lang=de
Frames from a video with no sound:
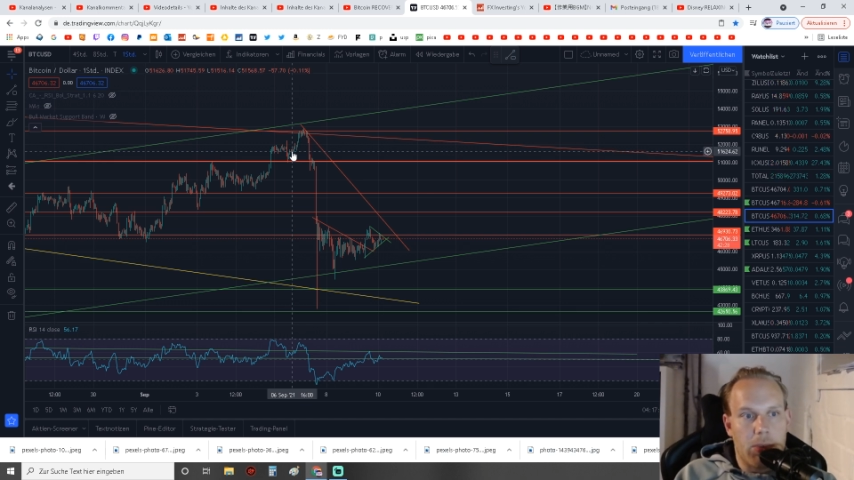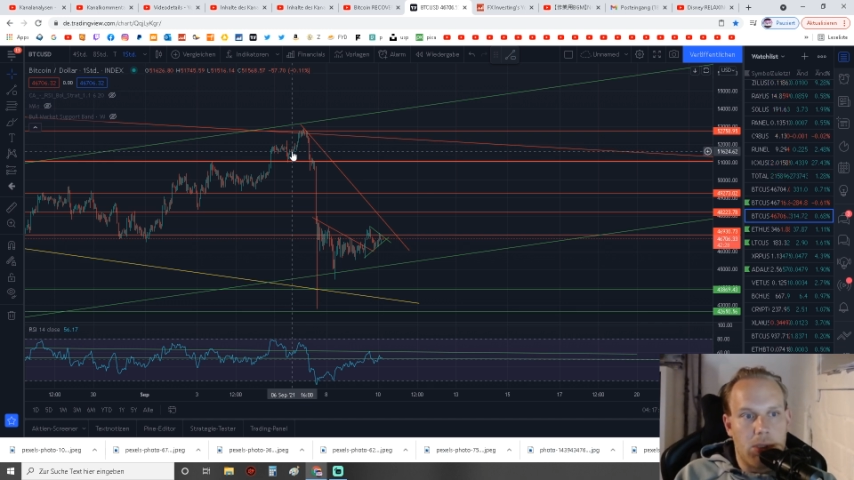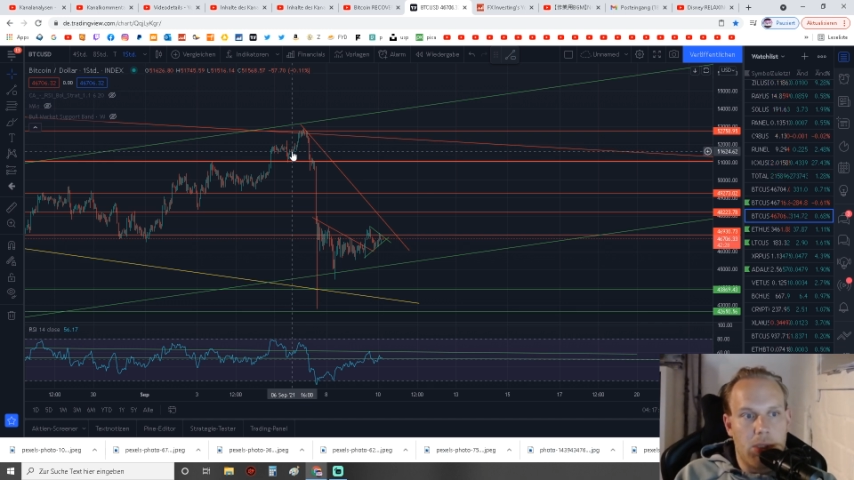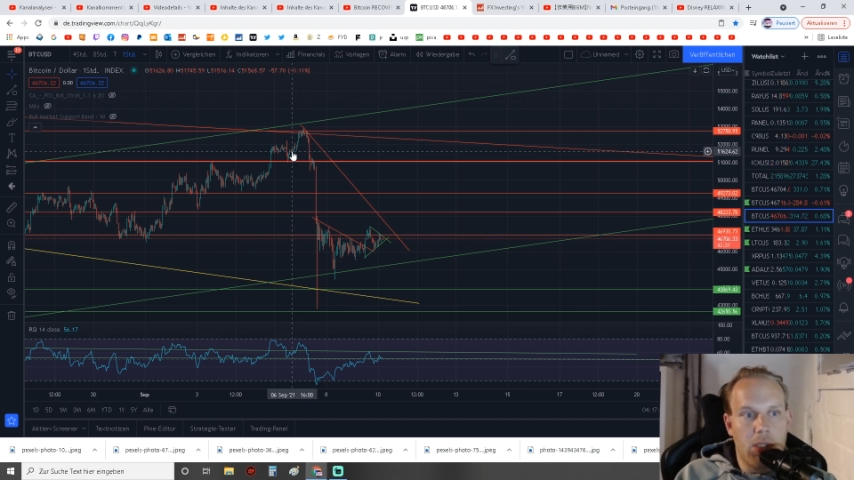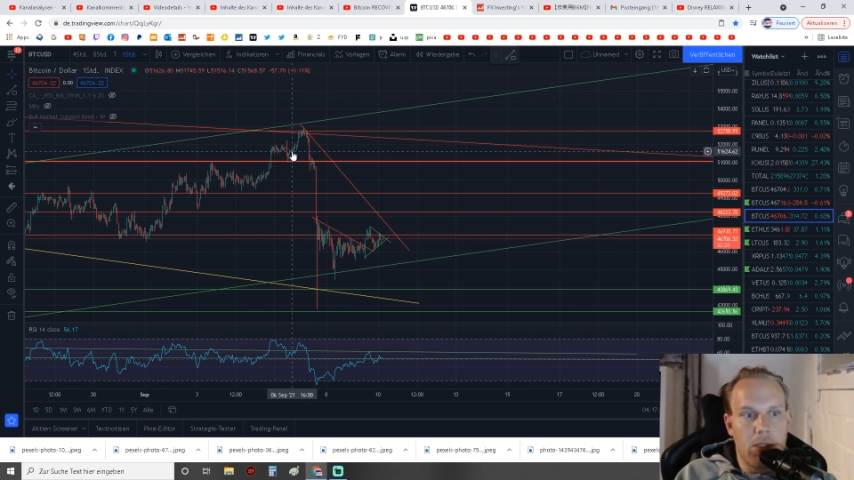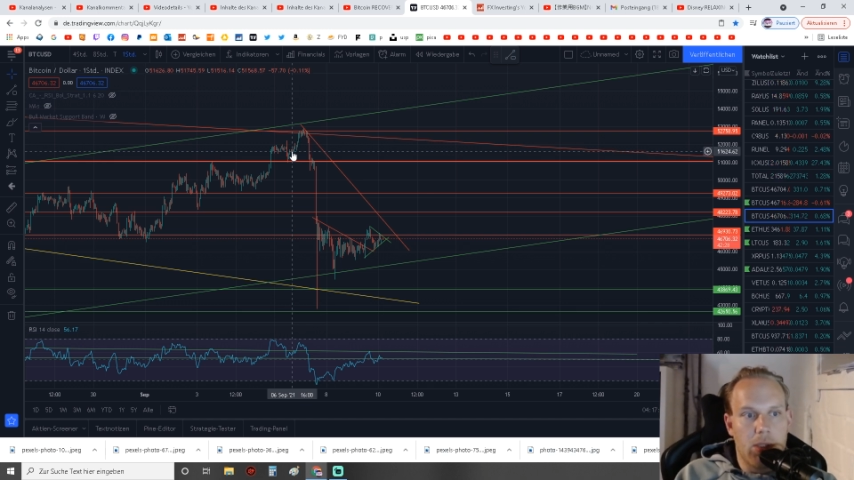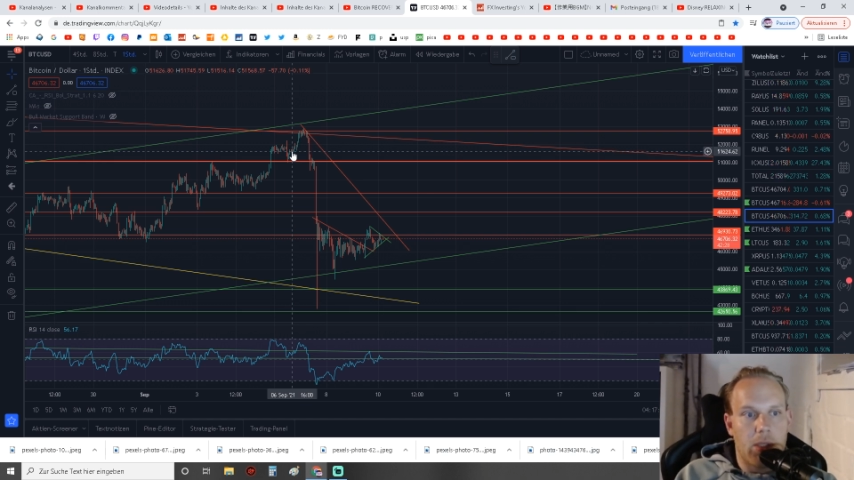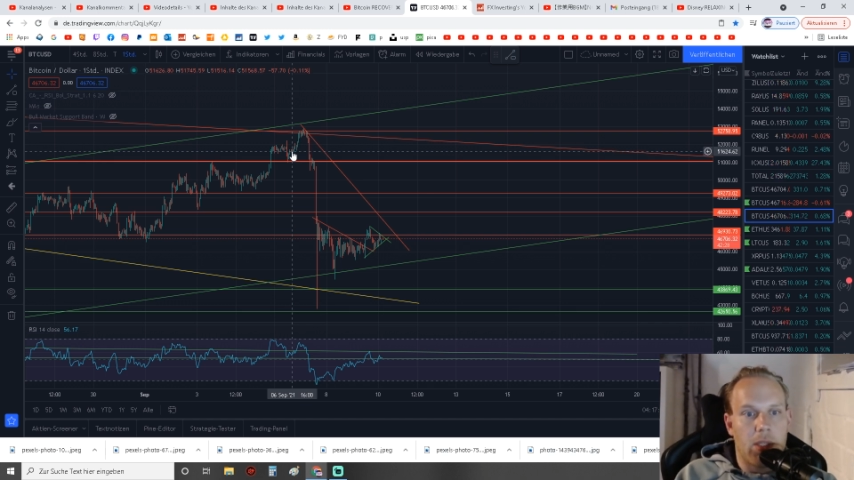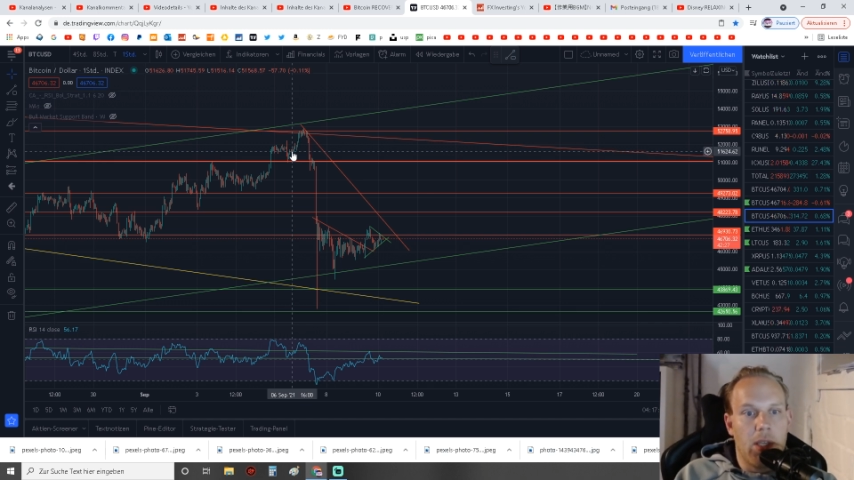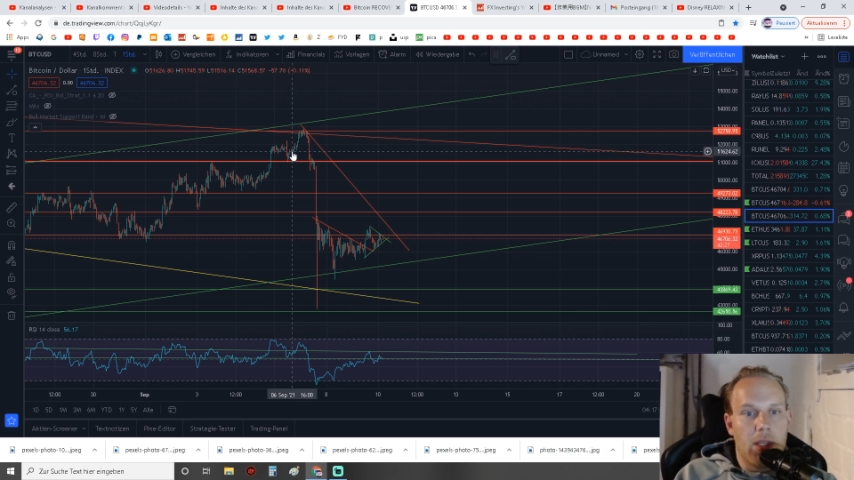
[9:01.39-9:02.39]
passieren
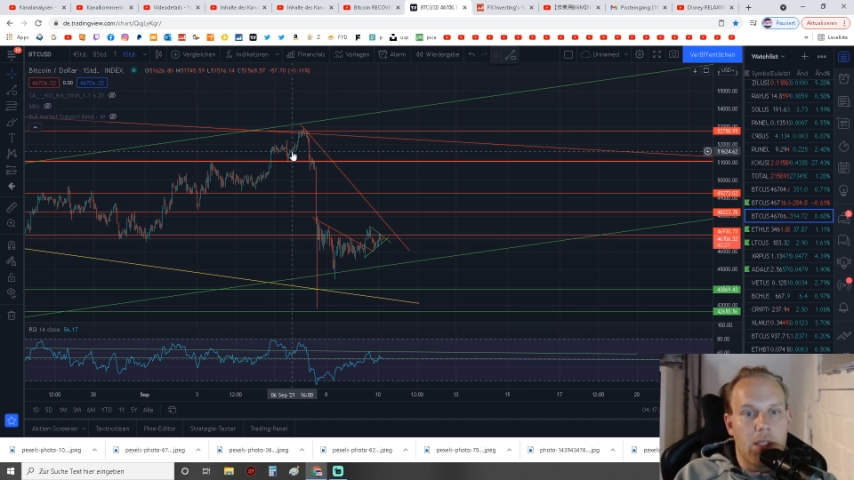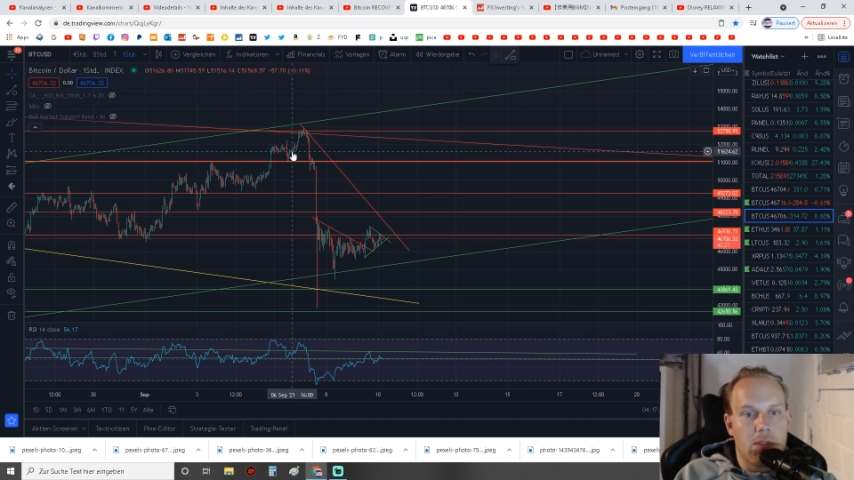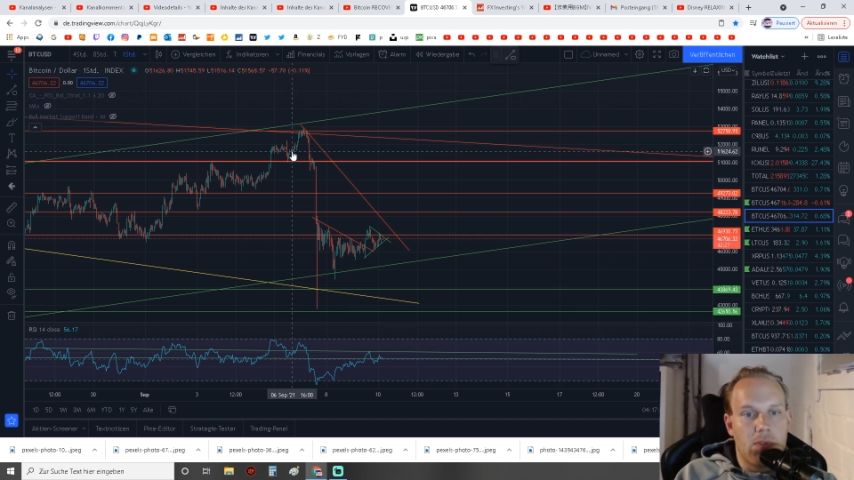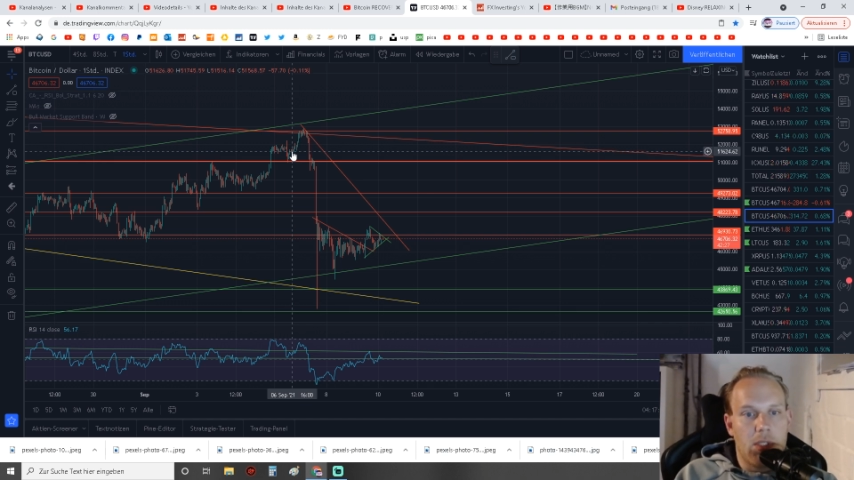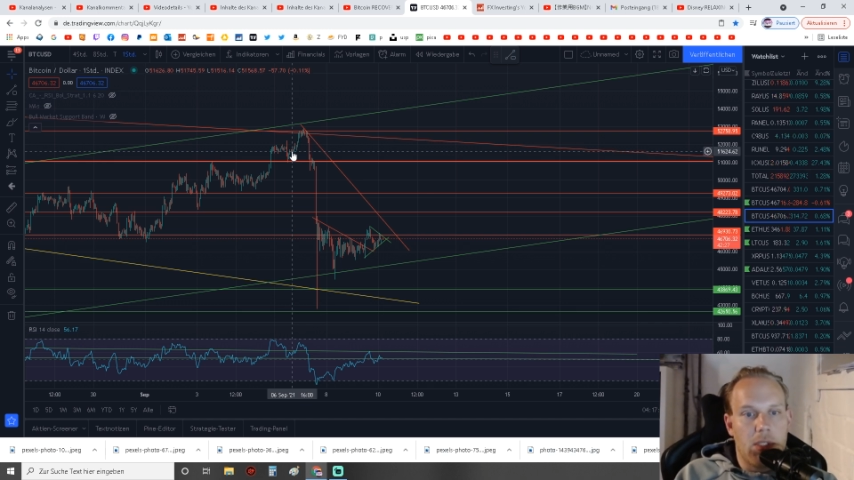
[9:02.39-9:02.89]
kann, dass wir die